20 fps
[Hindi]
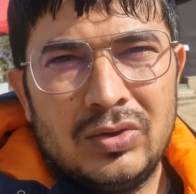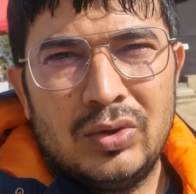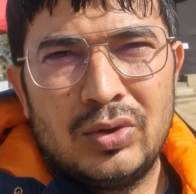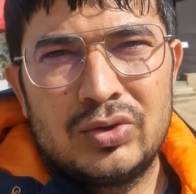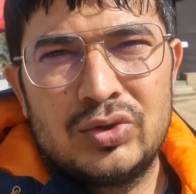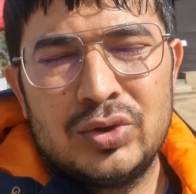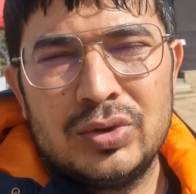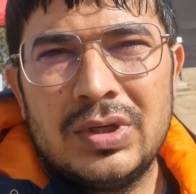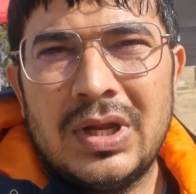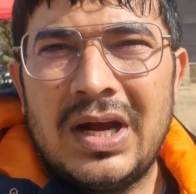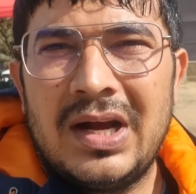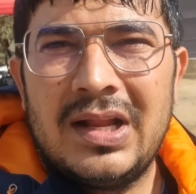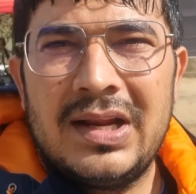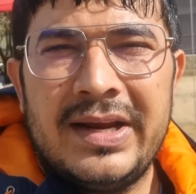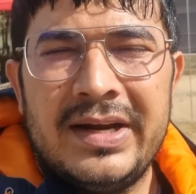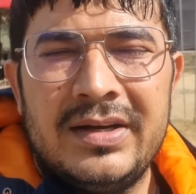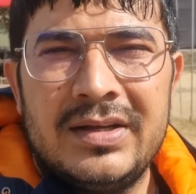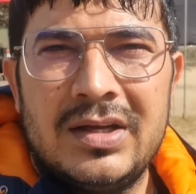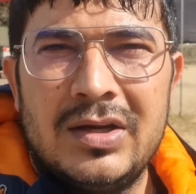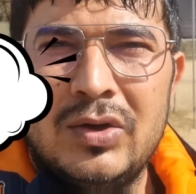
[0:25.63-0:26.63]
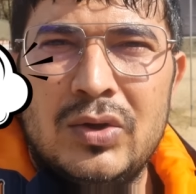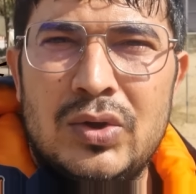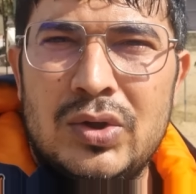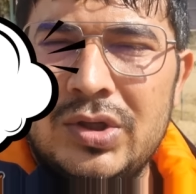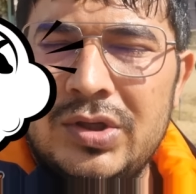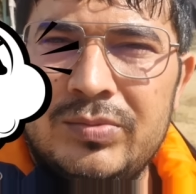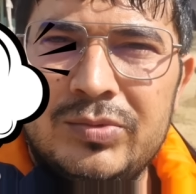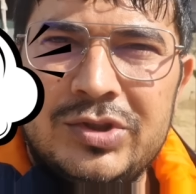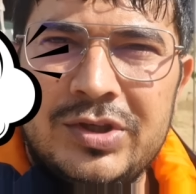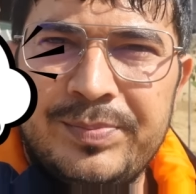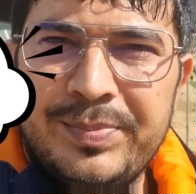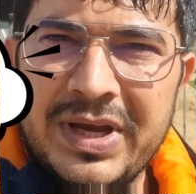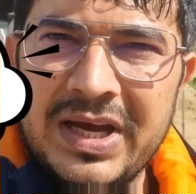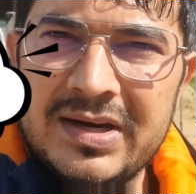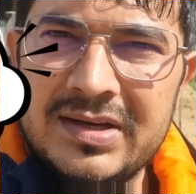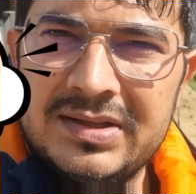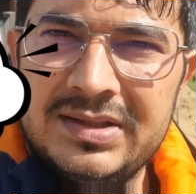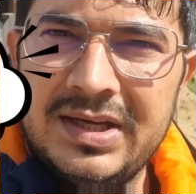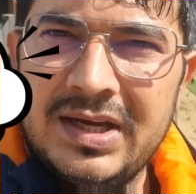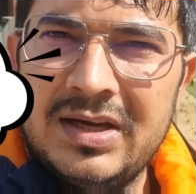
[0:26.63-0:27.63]
और जो नागालैंड के लोगों ने मुझे
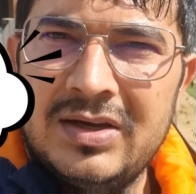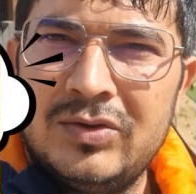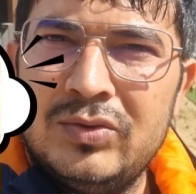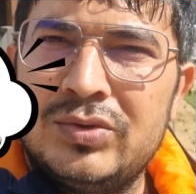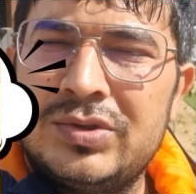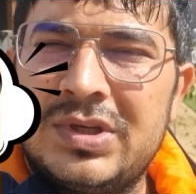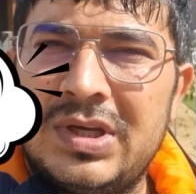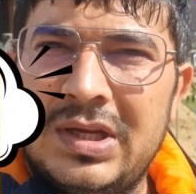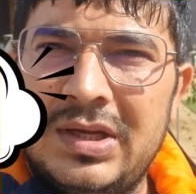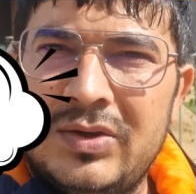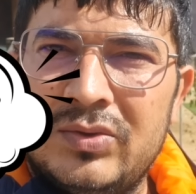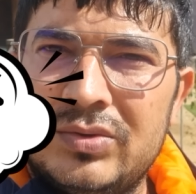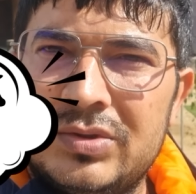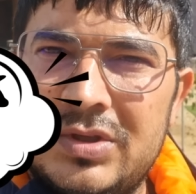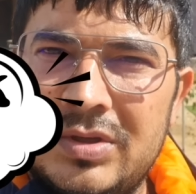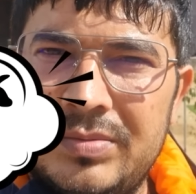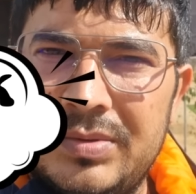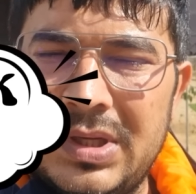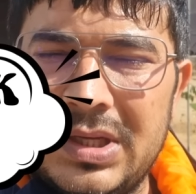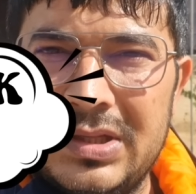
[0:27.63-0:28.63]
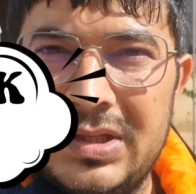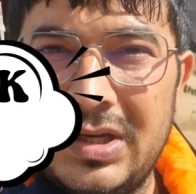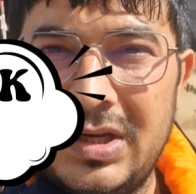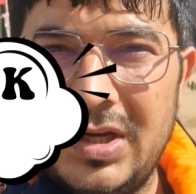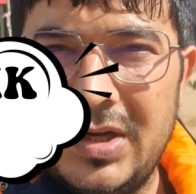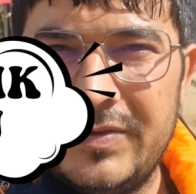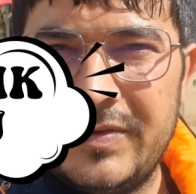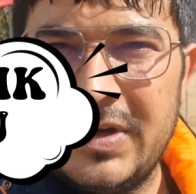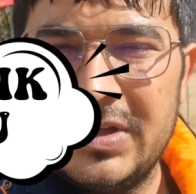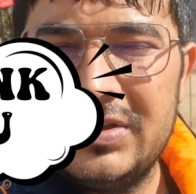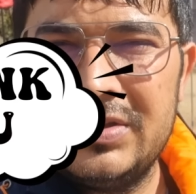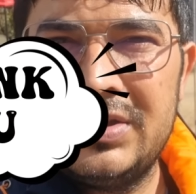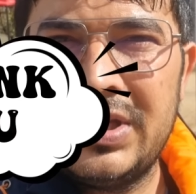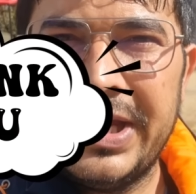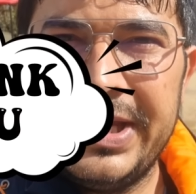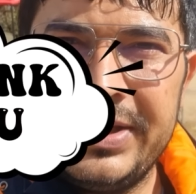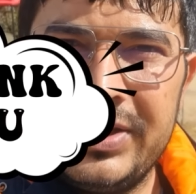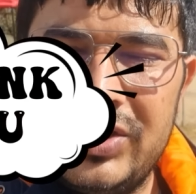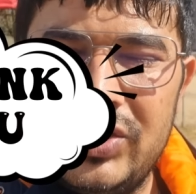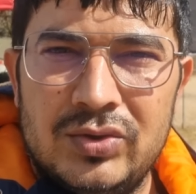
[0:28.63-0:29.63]
प्यार दिया उसके लिए उन सबका धन्यवाद
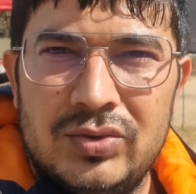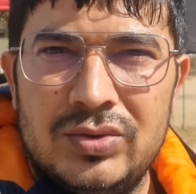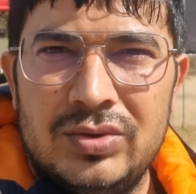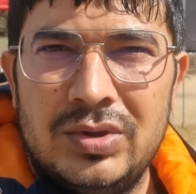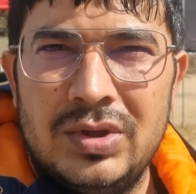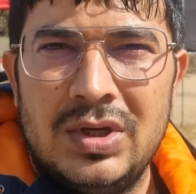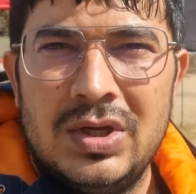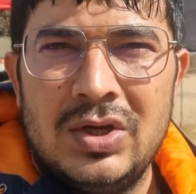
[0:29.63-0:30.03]
थैंक यू